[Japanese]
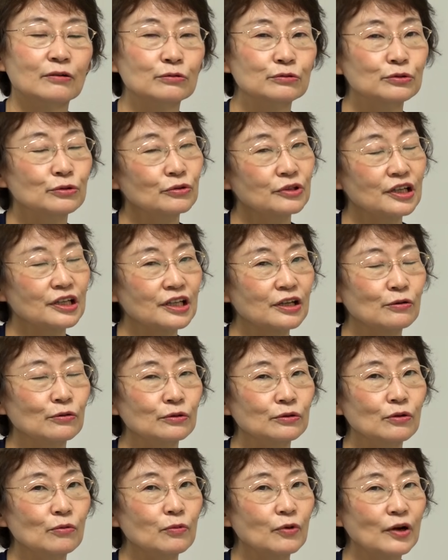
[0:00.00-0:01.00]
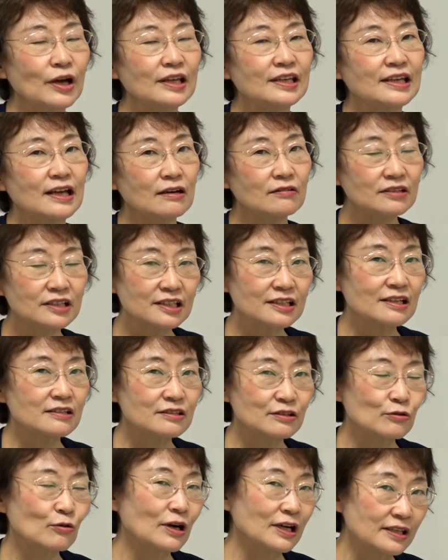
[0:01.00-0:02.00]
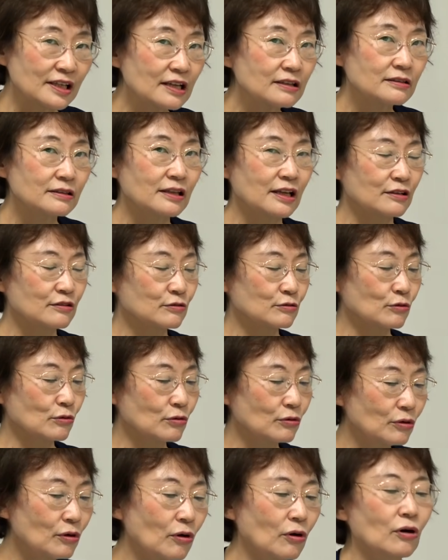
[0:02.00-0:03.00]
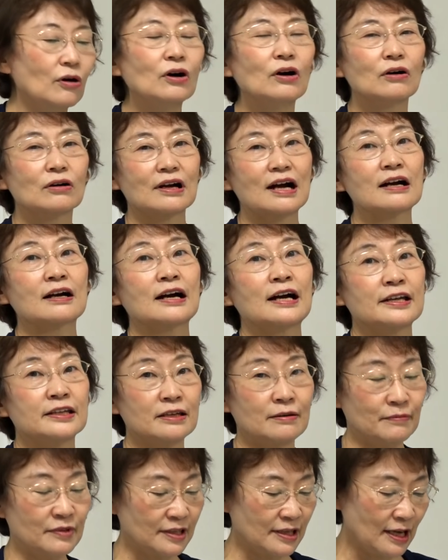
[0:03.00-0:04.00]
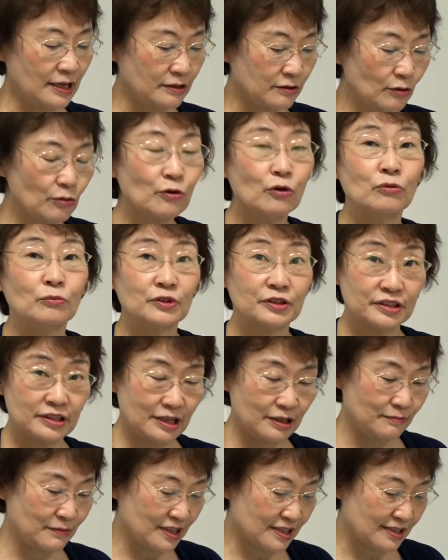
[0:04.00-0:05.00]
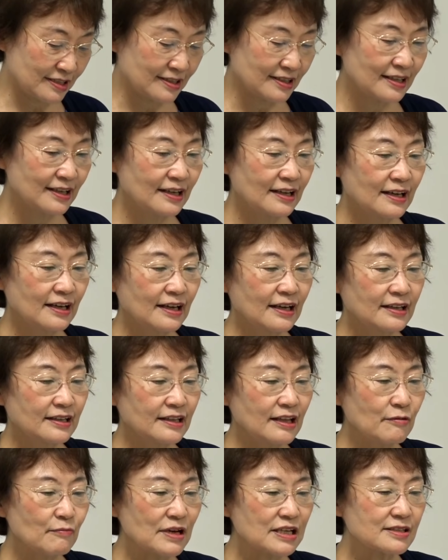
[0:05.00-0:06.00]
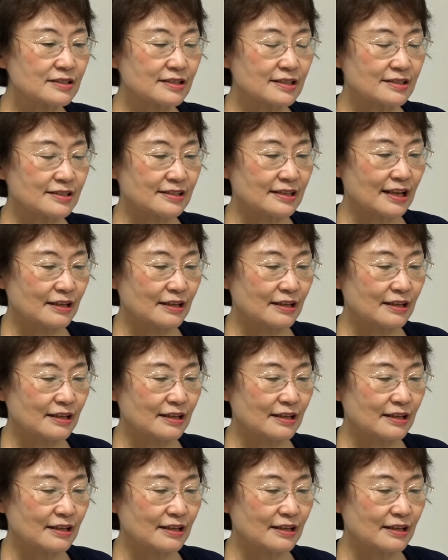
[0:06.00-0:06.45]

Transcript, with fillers: 本当に日本の防衛に役に立つのかなっていうところを考えてみたいと思っています。でまずです